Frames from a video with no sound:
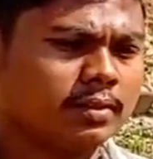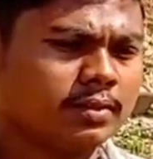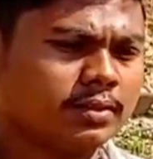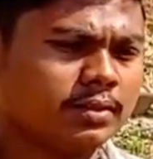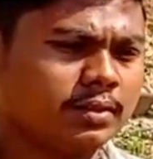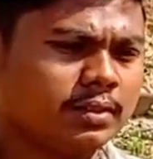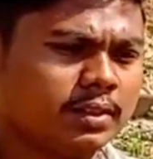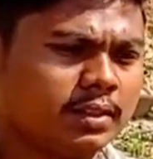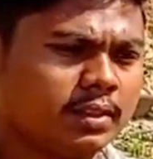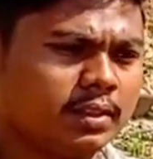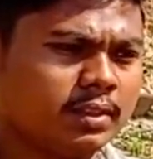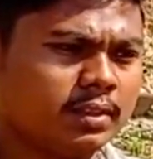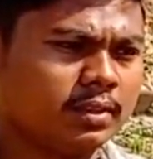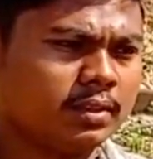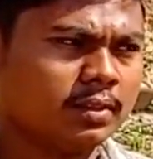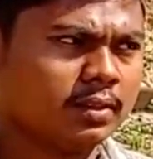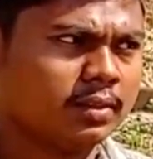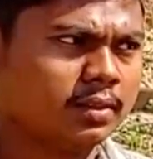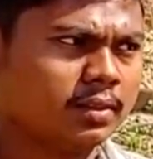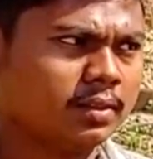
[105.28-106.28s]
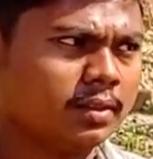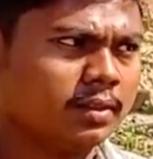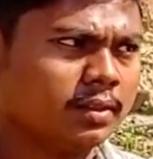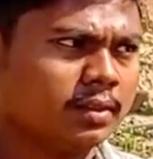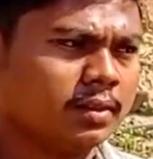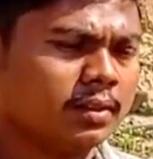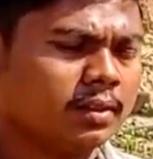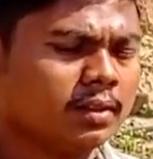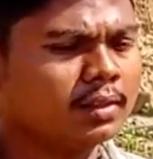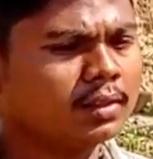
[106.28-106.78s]
है ये पीढ़ी दर
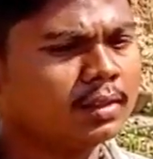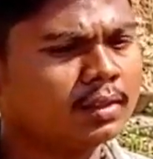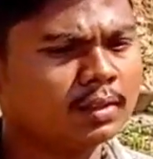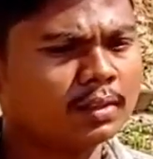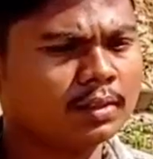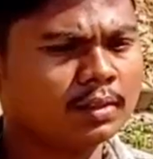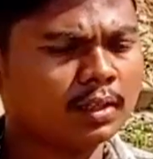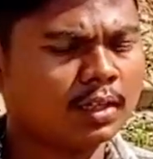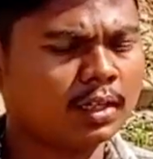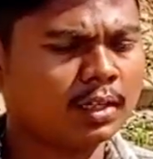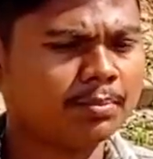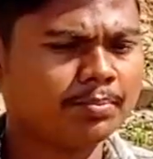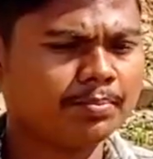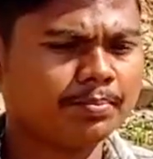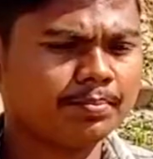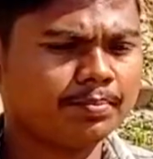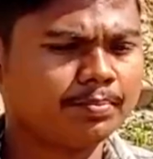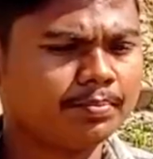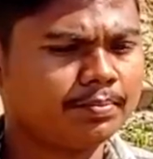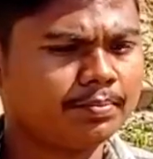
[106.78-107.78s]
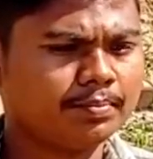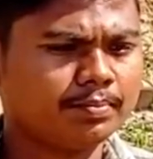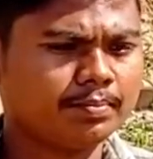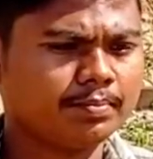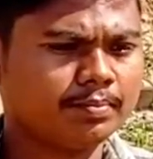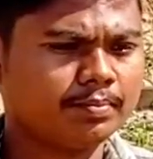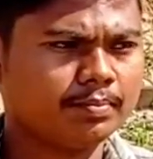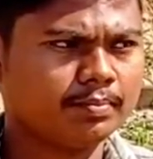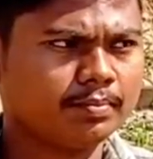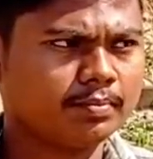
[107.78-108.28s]
पीढ़ी का कारोबार है या
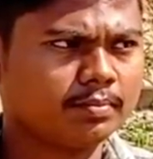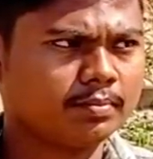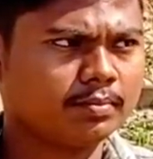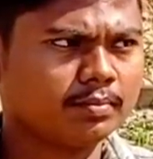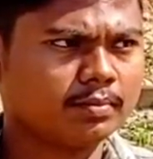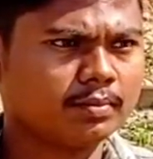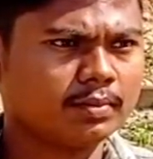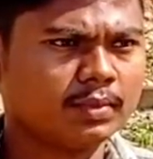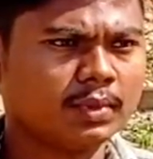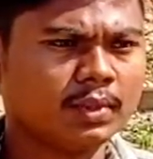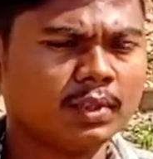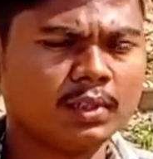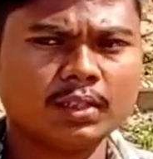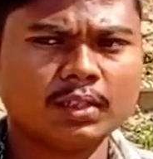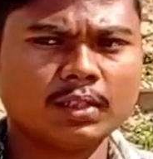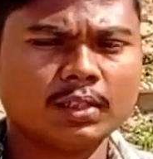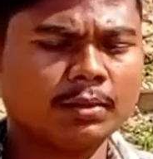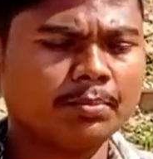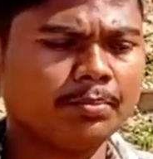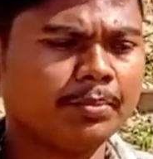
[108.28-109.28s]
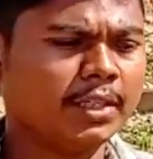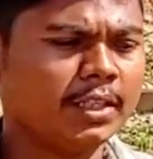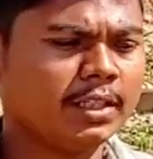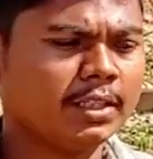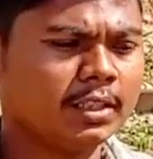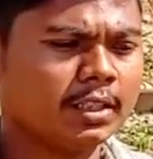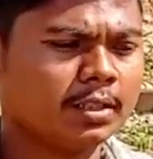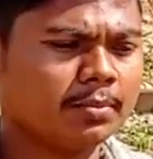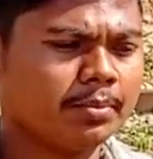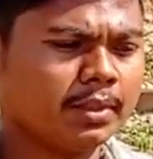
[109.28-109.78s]
फिर अभी आपने सीखा है पीढ़ी
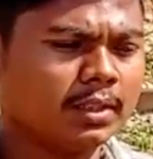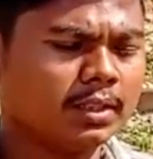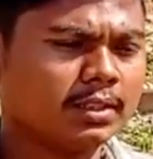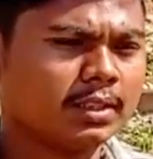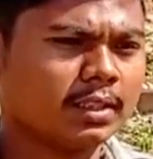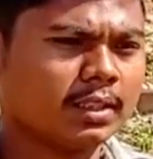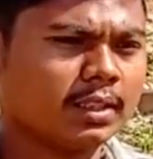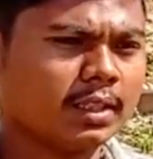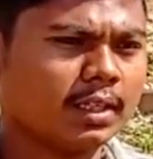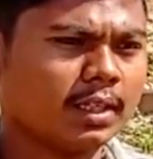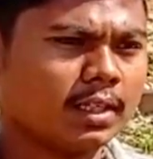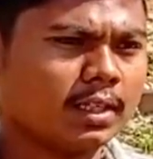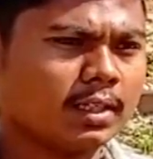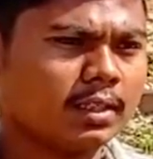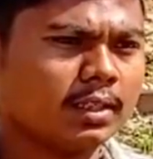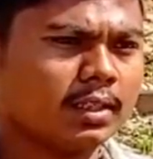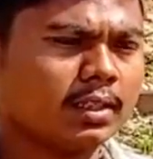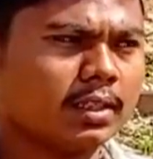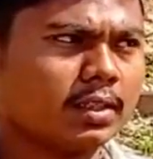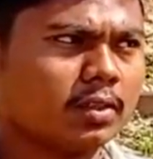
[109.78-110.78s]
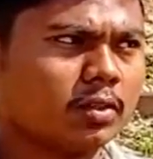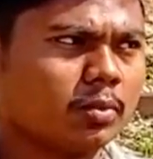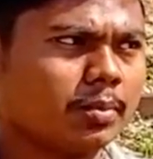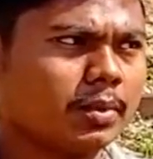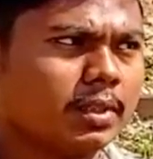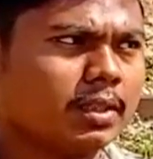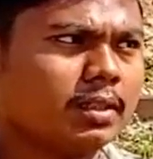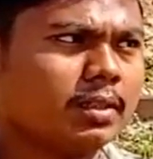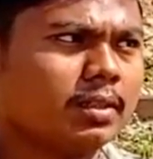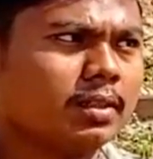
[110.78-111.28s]
दर पीढ़ी चल के आ रहा है ये
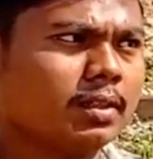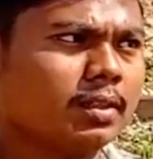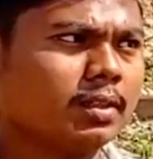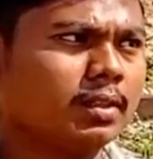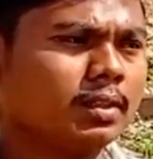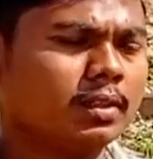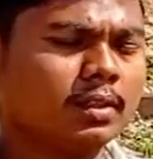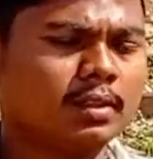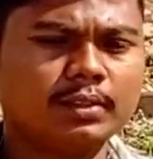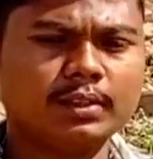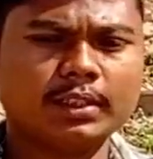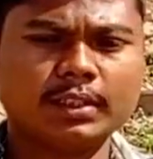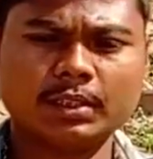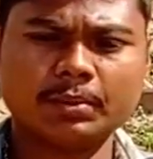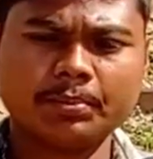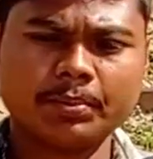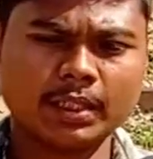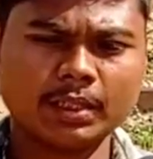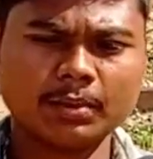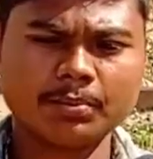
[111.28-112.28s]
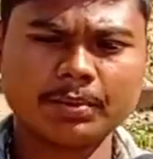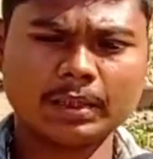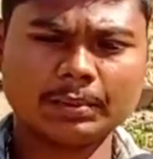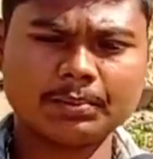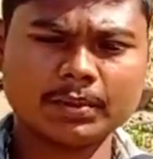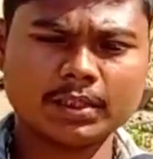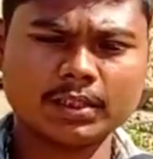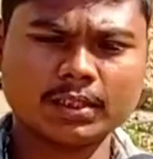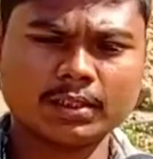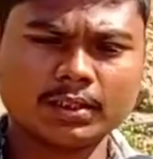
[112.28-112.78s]
कारोबार जैसे पहले
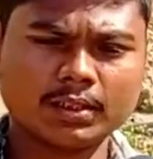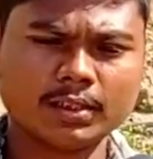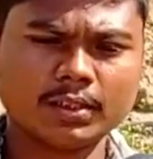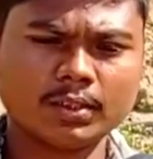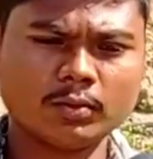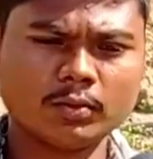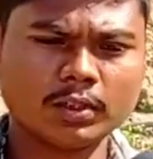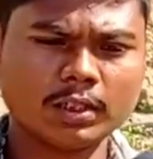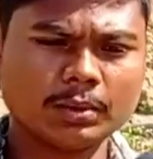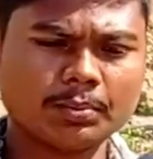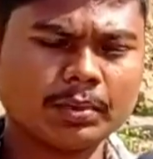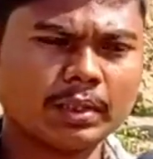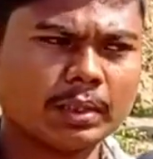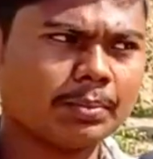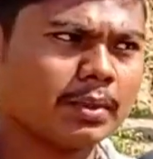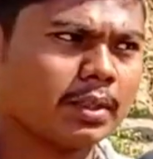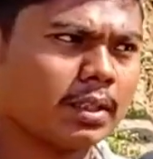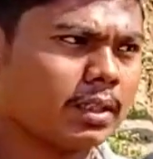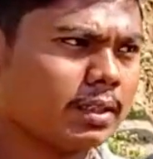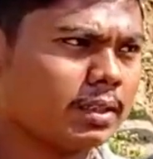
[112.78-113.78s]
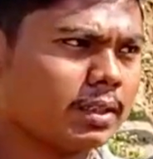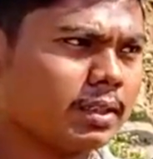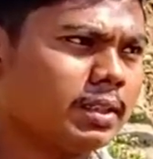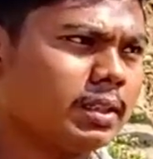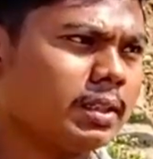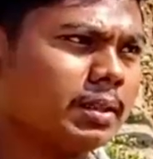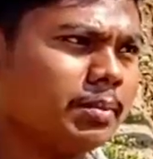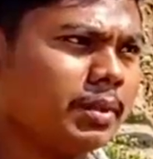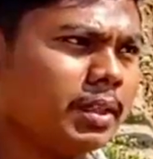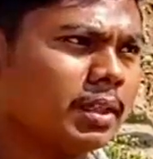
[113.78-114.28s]
पापा करते थे उनके पापा करते
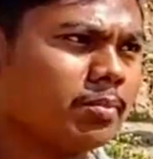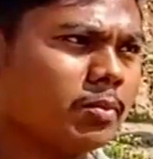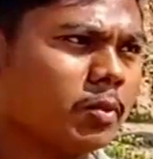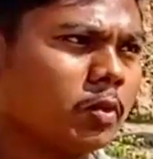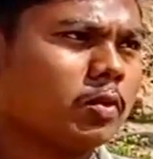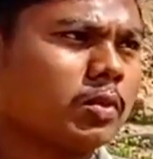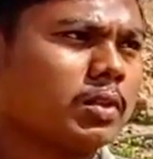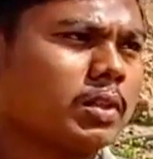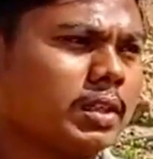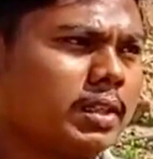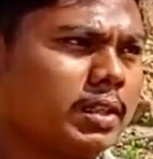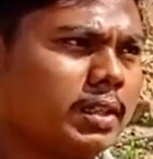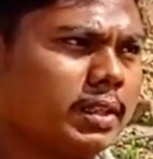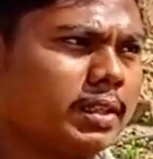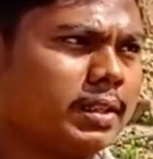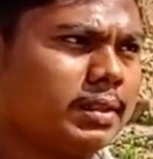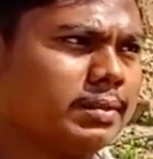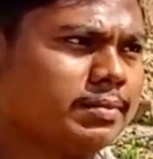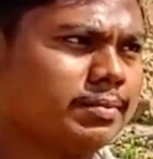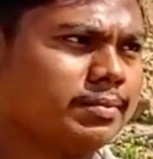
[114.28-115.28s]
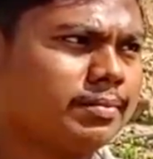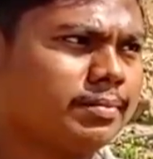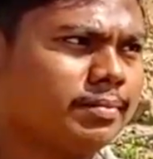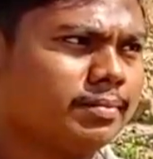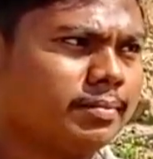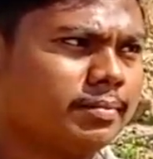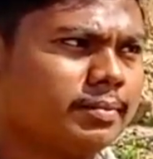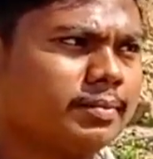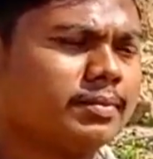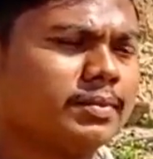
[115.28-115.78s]
थे अभी हम लोग कर रहे हैं
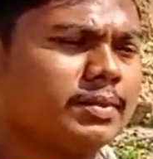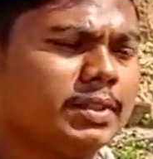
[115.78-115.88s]
अच्छा